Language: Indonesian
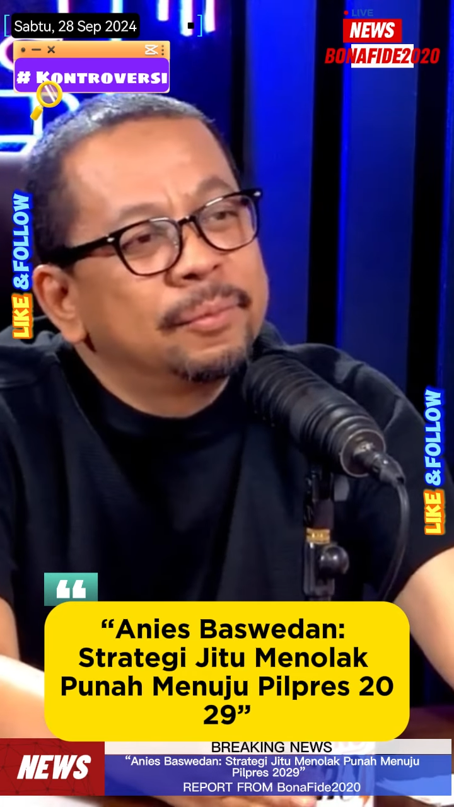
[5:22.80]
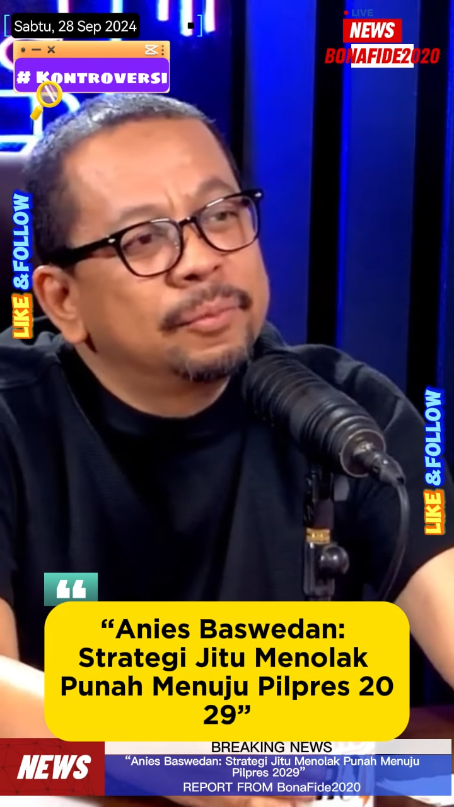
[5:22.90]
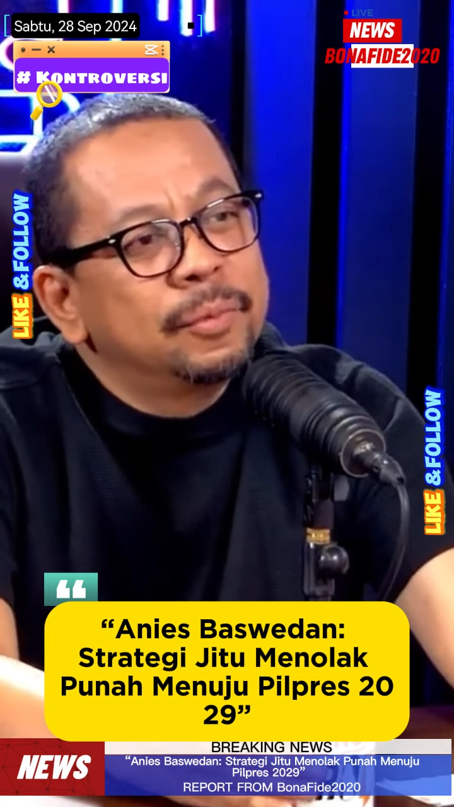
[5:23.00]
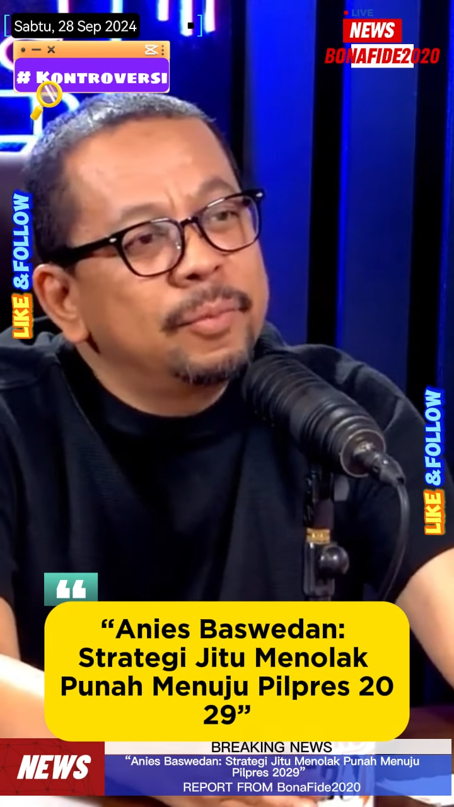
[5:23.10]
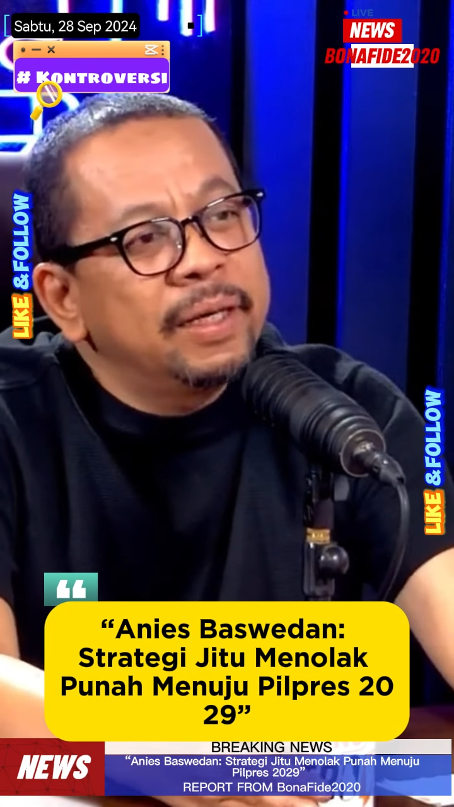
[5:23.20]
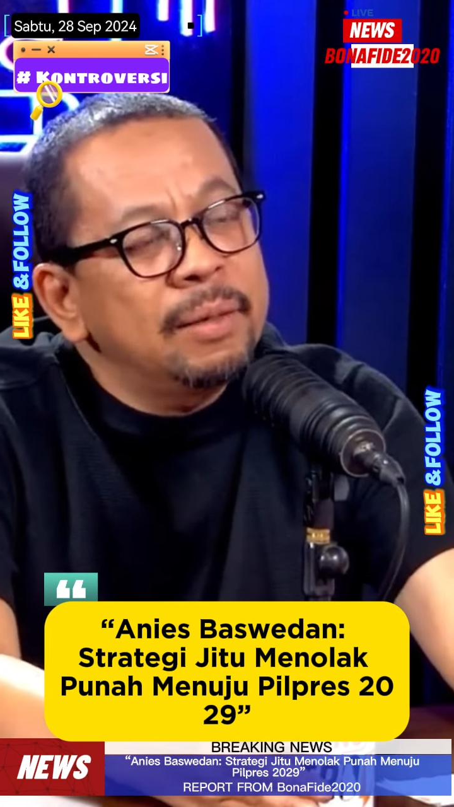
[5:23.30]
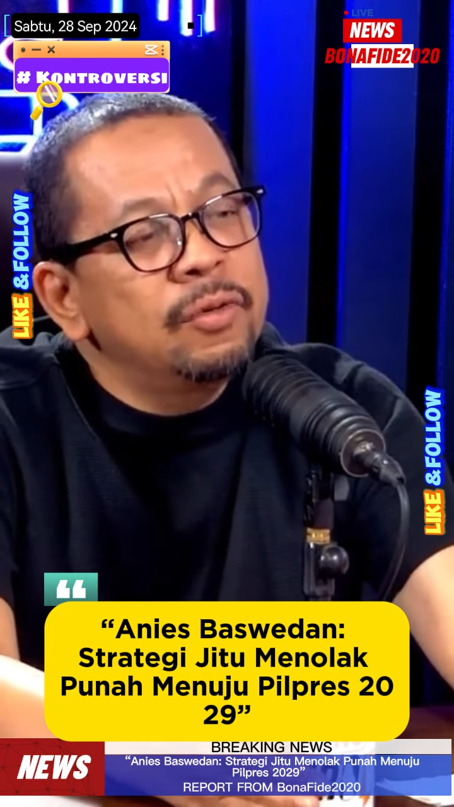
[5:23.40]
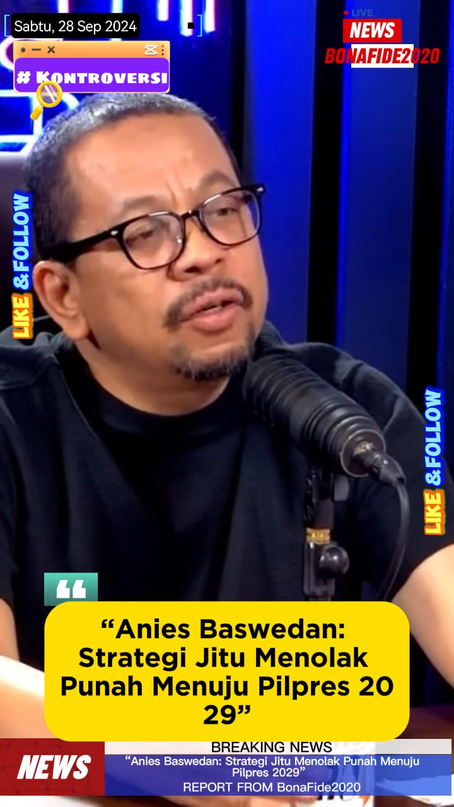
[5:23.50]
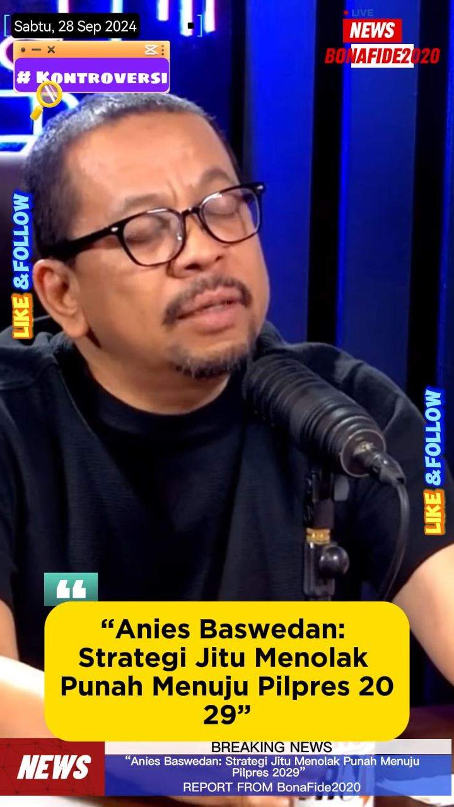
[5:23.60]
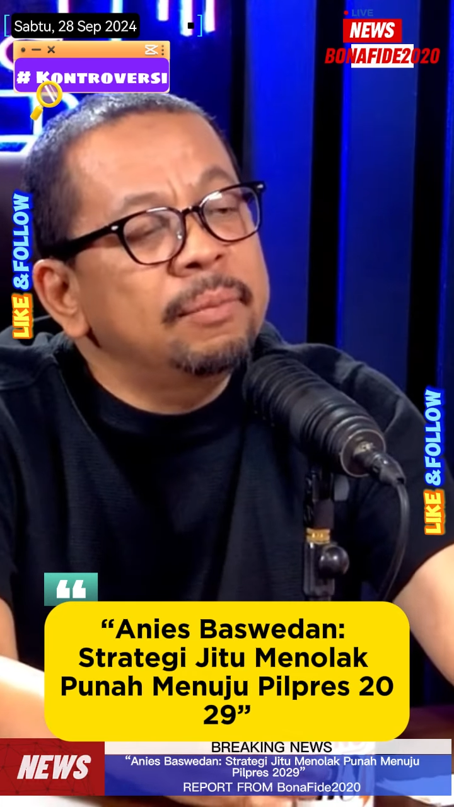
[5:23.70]
Bu Mega
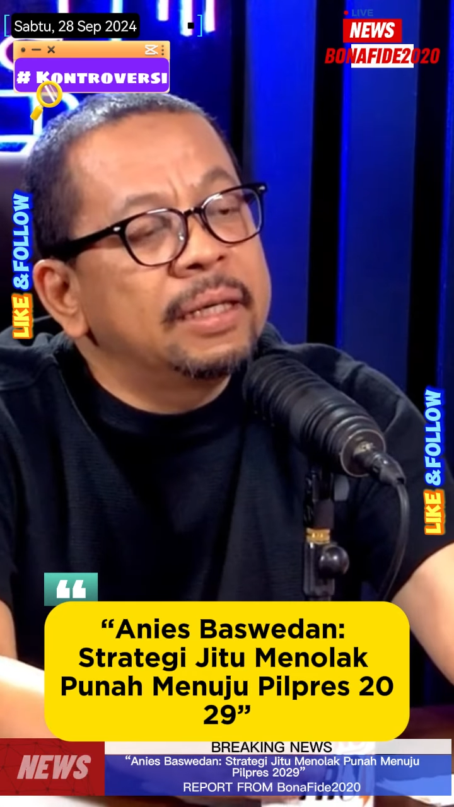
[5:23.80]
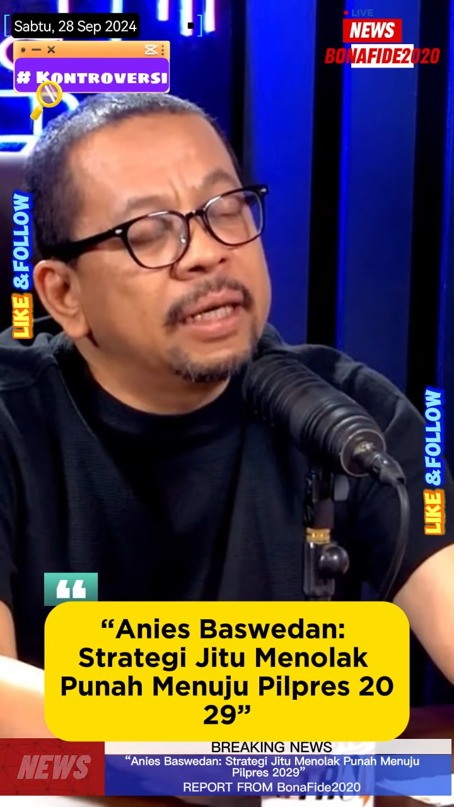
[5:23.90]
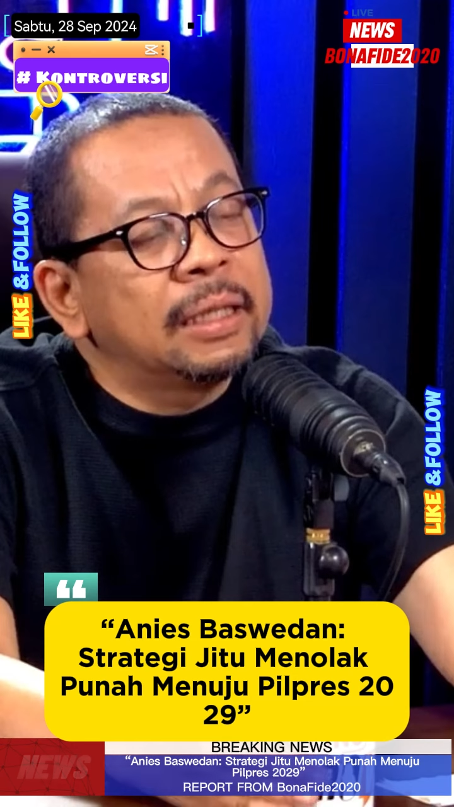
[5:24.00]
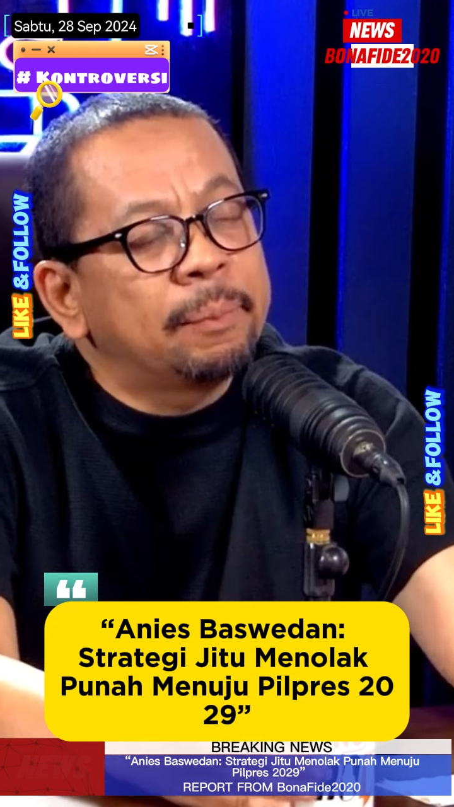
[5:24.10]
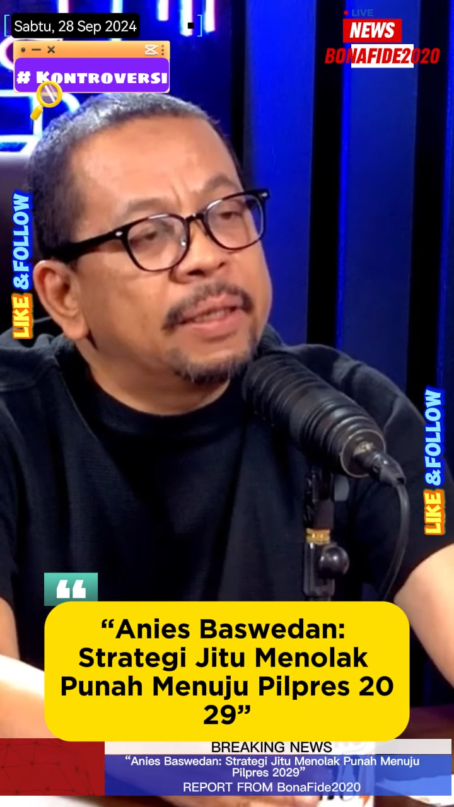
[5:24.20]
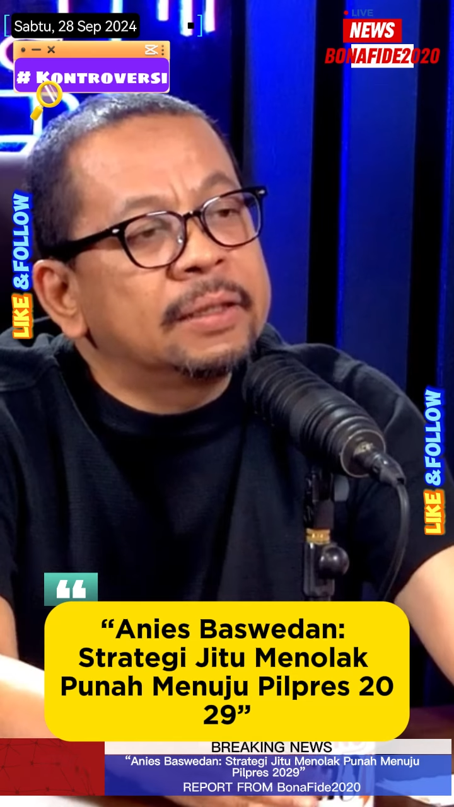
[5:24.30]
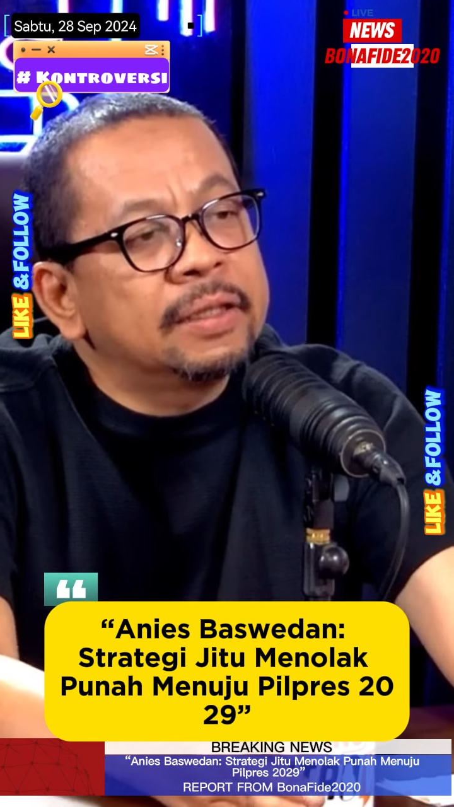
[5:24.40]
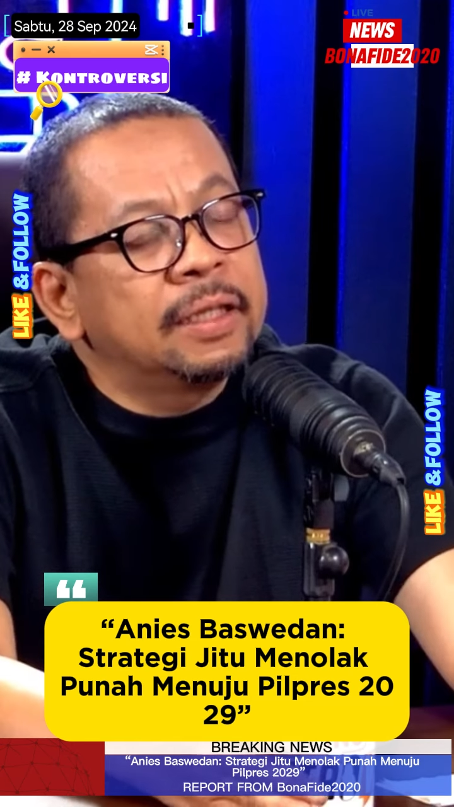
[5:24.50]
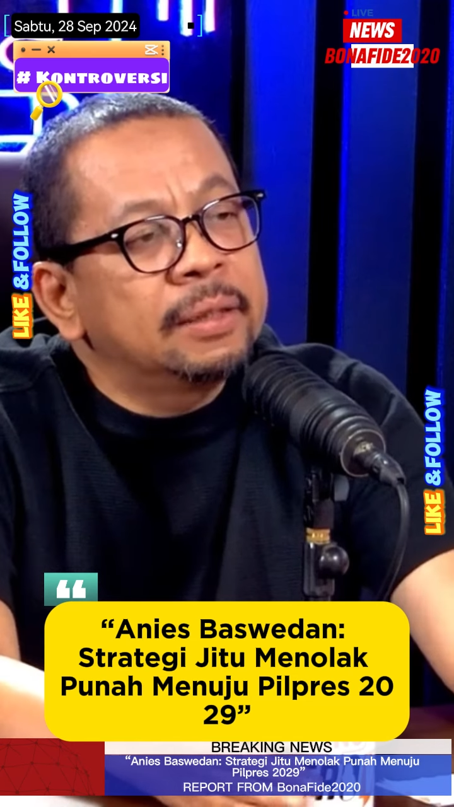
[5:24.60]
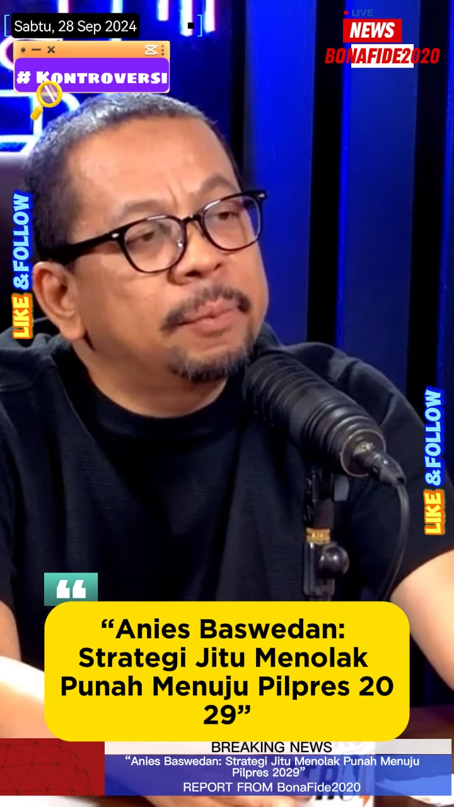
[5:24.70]
mungkin melihat apa yang terjadi